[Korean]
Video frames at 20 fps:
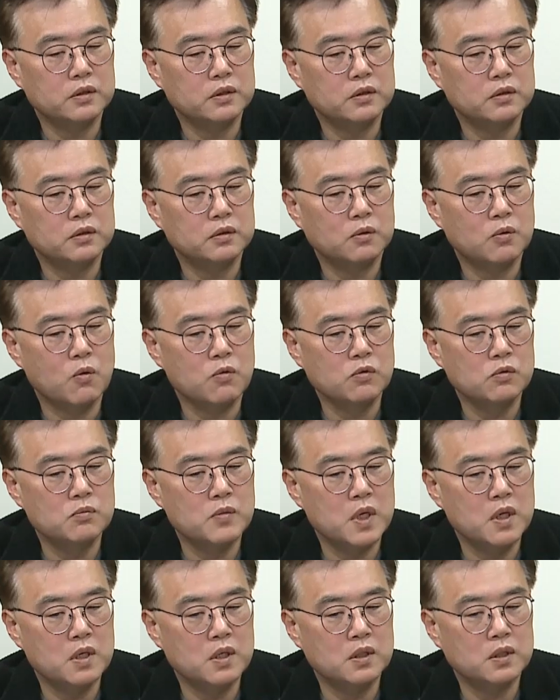지금
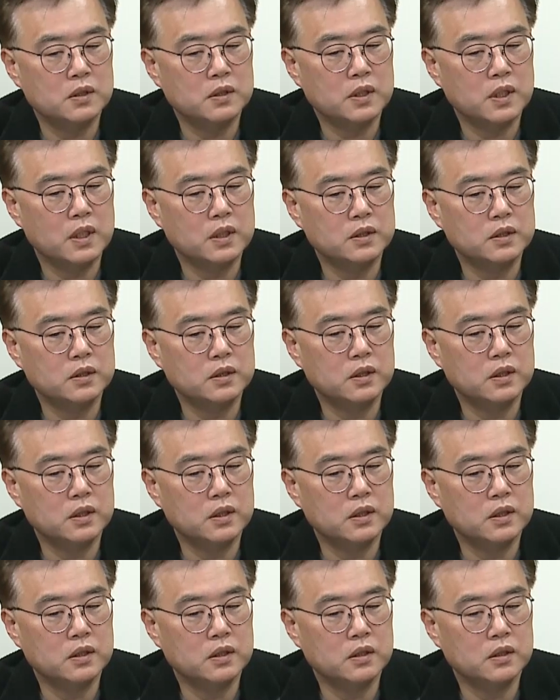공급망
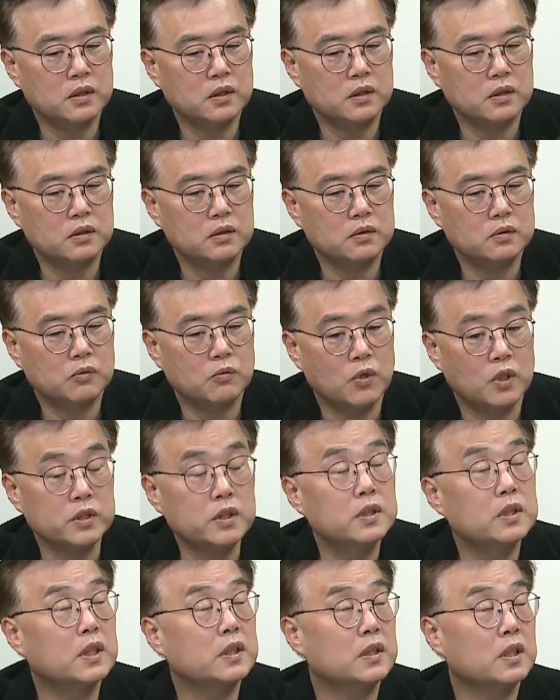차질의 그
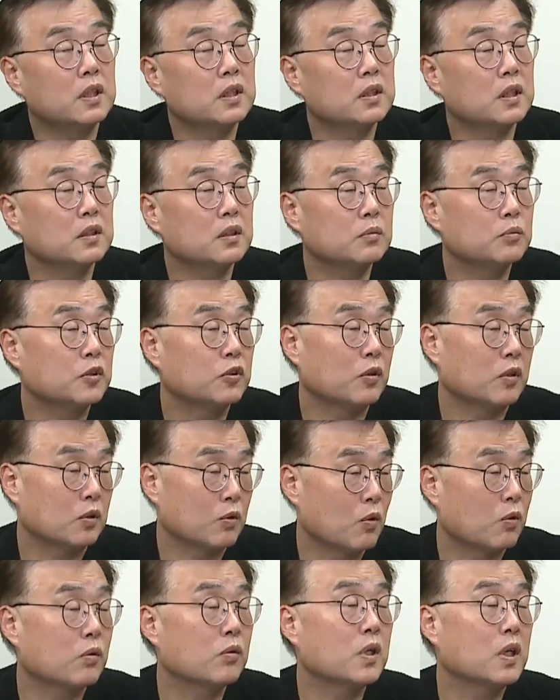원인 자체가 사실은 뭐 여러
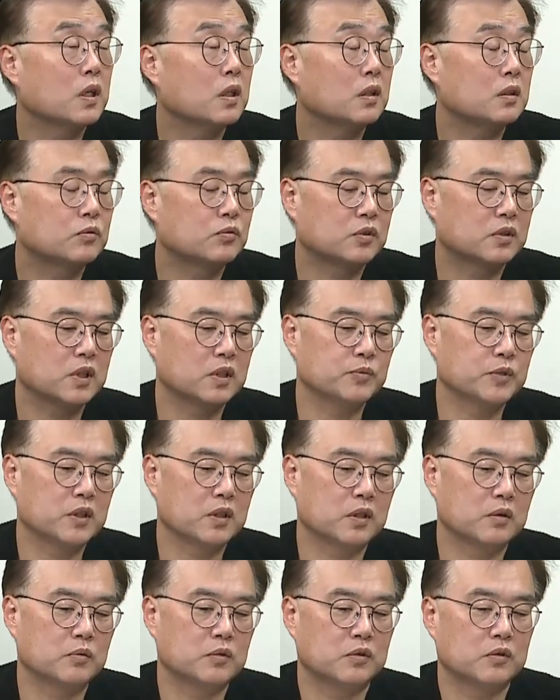코로나19
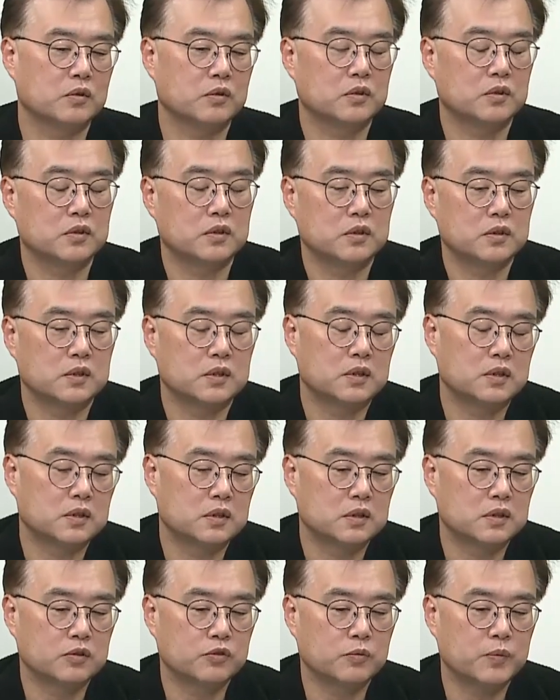때문에 뭐
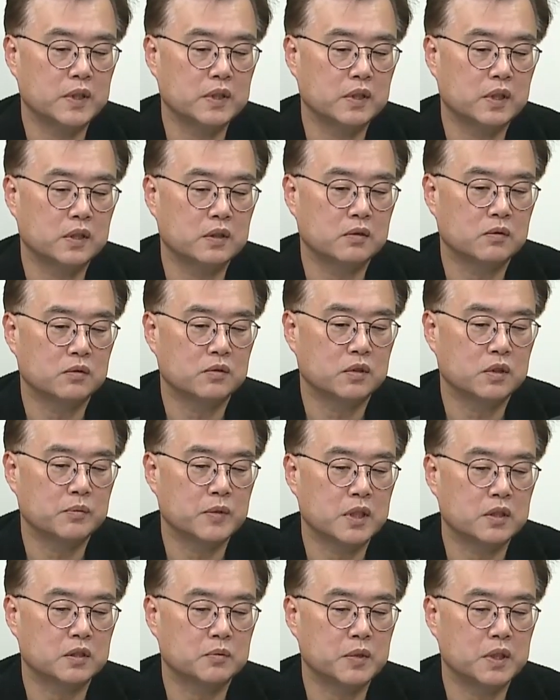수반되는 것들이
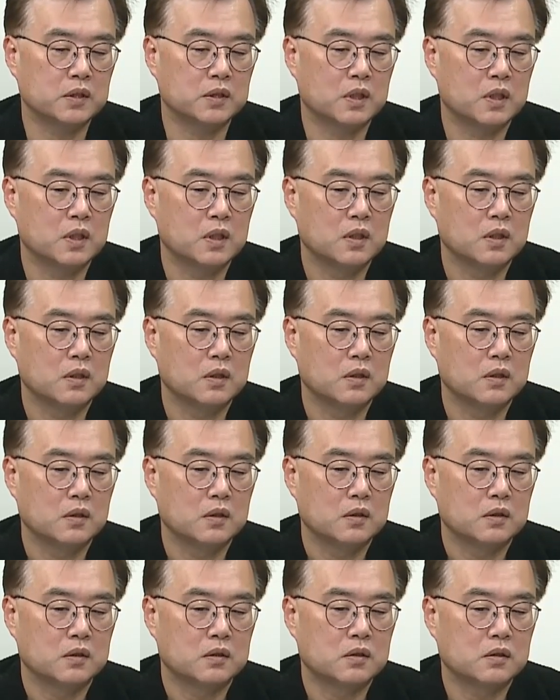많지만
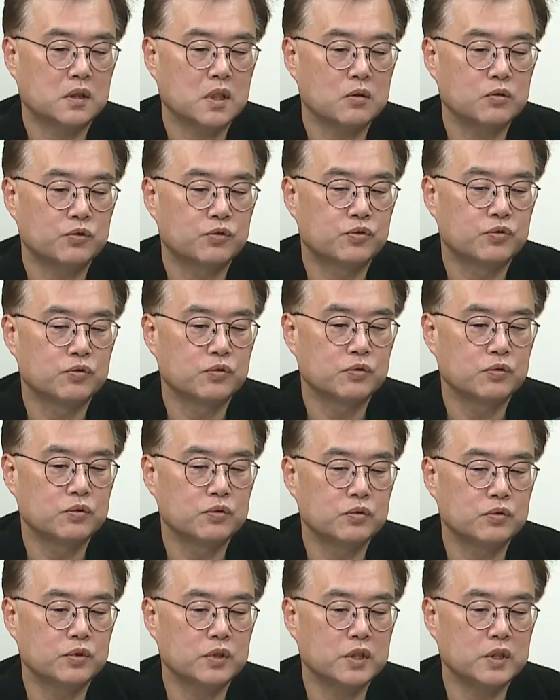그렇다고
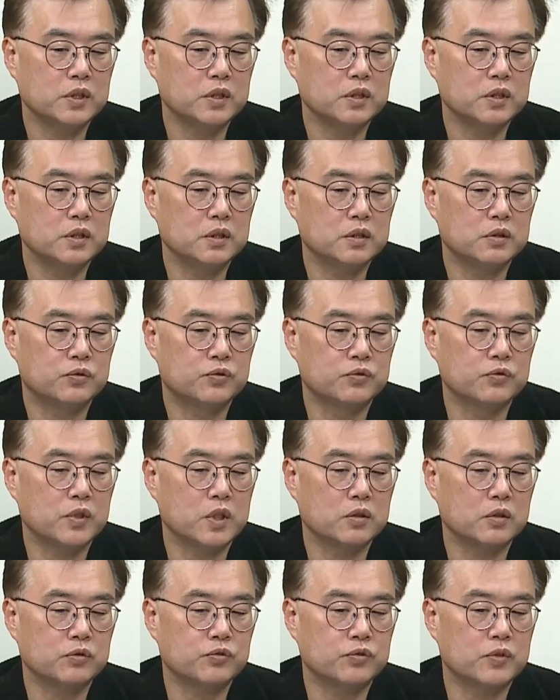중국이
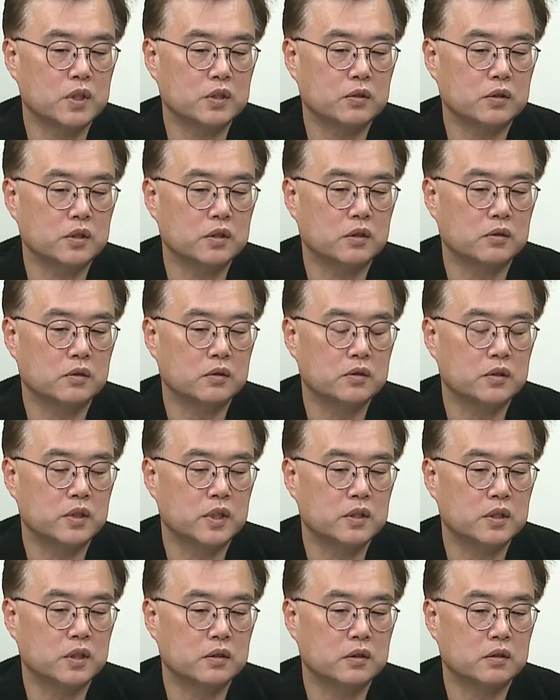중국에서 추가적인 어떤
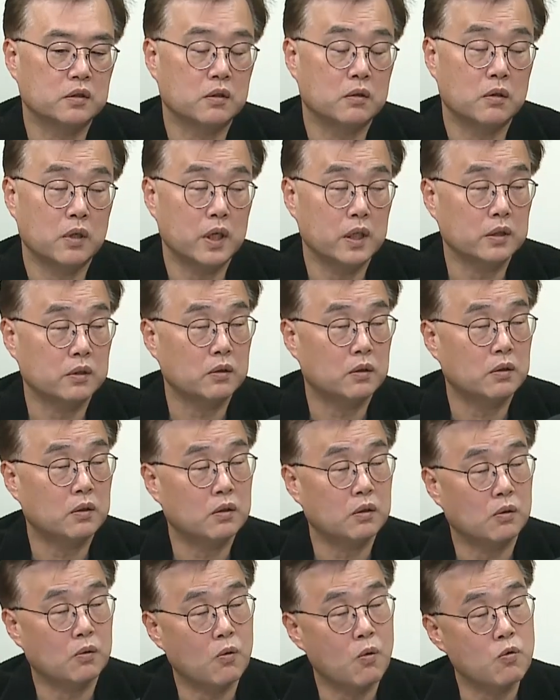제재를
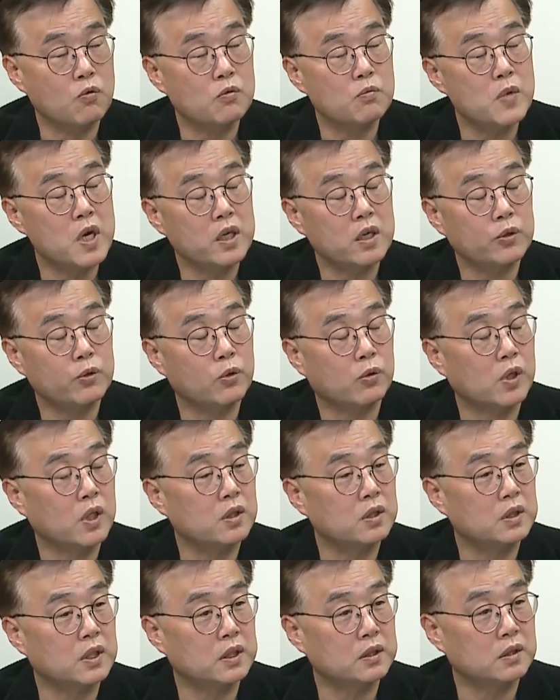더해서 공급망의
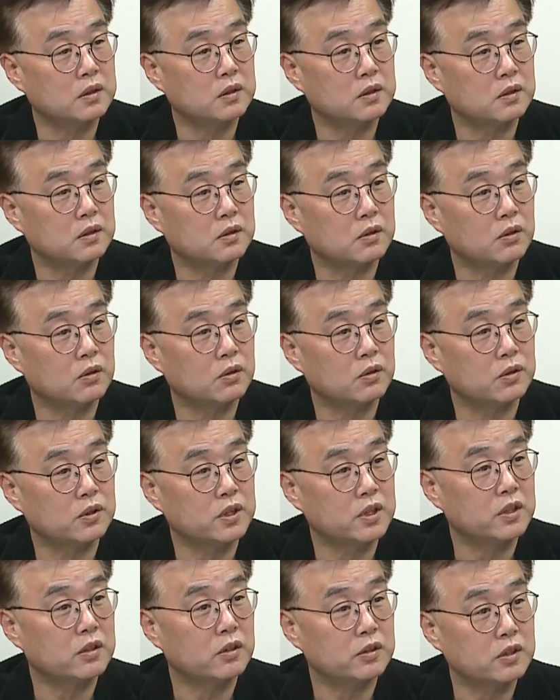교란을 사실은 더
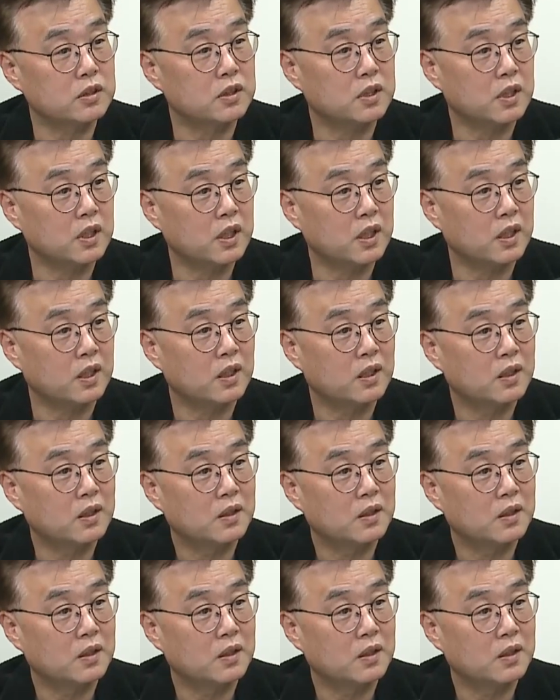일으켰을 때